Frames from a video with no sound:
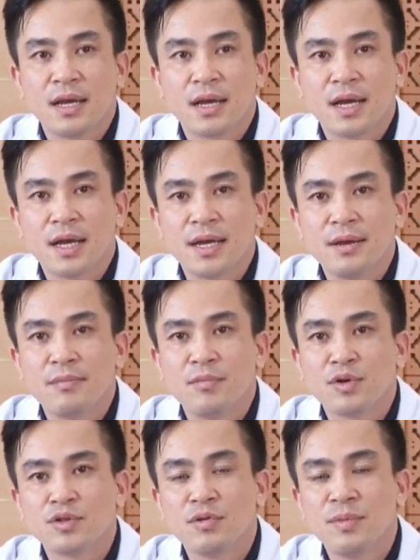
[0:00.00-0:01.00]
các cái
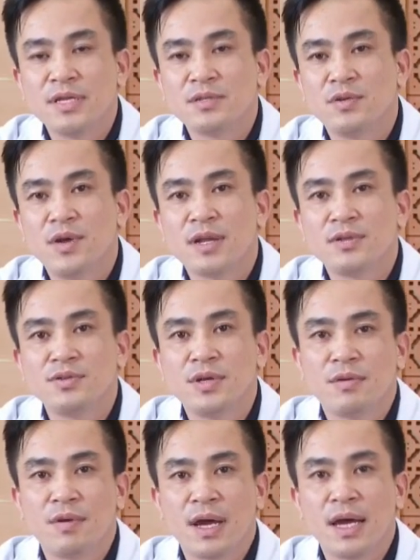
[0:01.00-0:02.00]
một số bệnh rối loạn
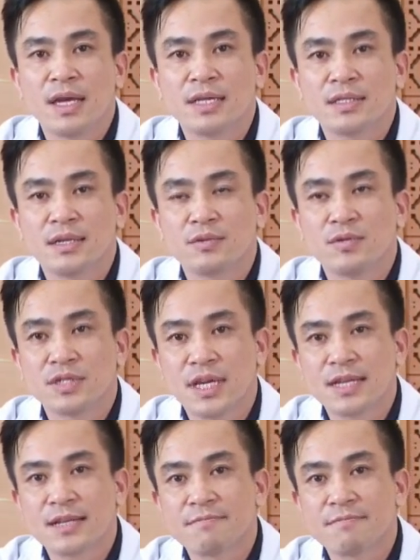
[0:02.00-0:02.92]
chuyển hóa sắc tố sắt